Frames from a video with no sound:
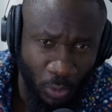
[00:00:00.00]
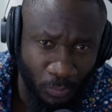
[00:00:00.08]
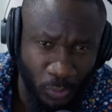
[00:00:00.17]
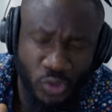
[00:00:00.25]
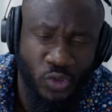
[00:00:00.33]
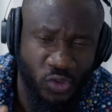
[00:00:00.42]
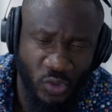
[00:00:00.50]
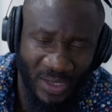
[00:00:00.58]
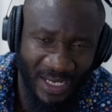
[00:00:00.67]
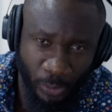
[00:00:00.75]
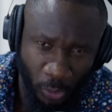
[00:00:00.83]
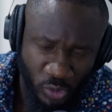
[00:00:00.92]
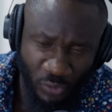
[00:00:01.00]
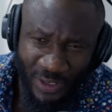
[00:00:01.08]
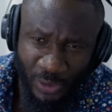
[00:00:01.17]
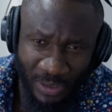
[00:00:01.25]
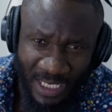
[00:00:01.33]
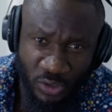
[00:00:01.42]
en plus de cela, de
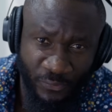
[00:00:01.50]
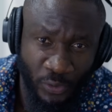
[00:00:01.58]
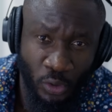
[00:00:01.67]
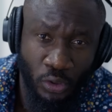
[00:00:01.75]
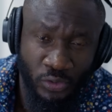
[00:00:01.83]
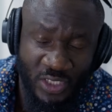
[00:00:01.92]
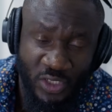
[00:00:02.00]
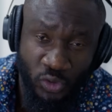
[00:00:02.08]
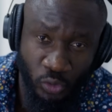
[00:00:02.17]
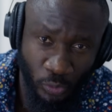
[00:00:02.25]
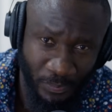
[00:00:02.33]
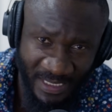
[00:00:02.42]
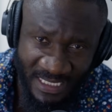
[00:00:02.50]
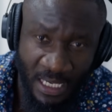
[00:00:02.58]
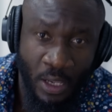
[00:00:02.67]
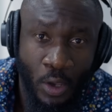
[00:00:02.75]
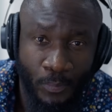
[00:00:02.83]
recevoir de l'argent venant de ses entreprises,